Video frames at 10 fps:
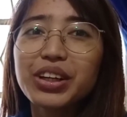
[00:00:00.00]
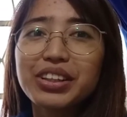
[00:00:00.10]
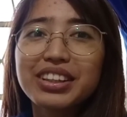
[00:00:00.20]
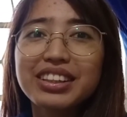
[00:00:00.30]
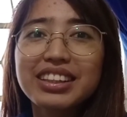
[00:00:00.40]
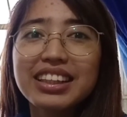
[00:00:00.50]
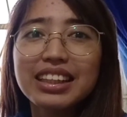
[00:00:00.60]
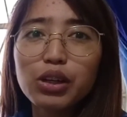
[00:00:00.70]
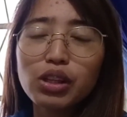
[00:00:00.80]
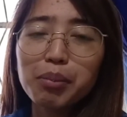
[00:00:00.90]
yon
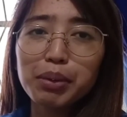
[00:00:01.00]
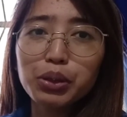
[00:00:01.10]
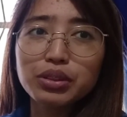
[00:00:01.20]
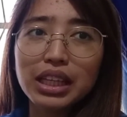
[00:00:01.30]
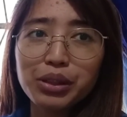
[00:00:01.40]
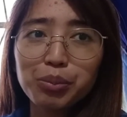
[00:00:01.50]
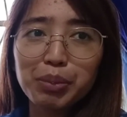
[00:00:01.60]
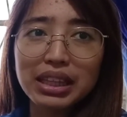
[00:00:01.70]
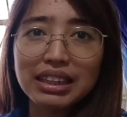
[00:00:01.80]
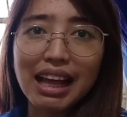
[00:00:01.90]
Hindi ko lang binuksan
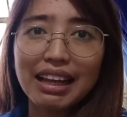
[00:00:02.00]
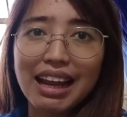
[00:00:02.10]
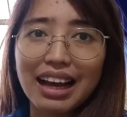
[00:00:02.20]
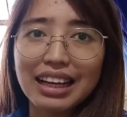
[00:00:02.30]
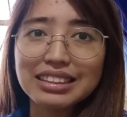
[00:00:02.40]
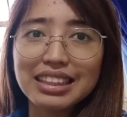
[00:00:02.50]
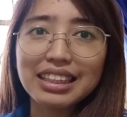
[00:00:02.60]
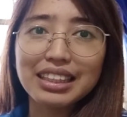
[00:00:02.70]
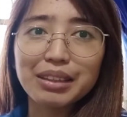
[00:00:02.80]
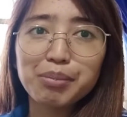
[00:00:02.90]
yung bintana
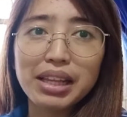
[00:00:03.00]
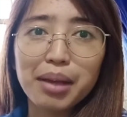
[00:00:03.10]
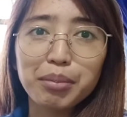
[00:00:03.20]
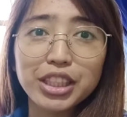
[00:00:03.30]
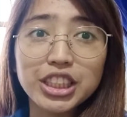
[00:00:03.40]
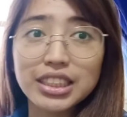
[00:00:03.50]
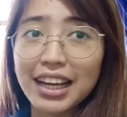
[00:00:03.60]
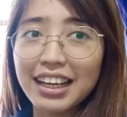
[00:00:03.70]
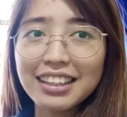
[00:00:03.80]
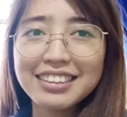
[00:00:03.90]
kasi malamig
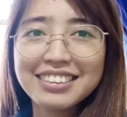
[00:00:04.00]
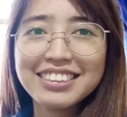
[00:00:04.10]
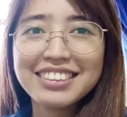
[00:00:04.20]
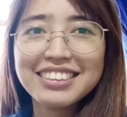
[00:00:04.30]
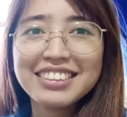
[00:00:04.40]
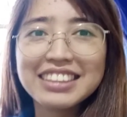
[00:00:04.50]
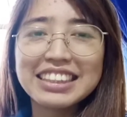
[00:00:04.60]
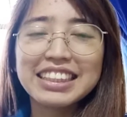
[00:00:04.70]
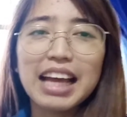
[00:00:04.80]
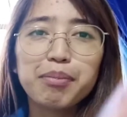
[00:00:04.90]
siya.
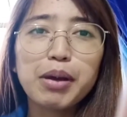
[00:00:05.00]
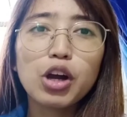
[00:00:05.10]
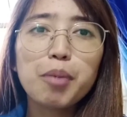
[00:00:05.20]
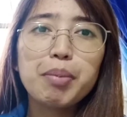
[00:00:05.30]
Yan. Pero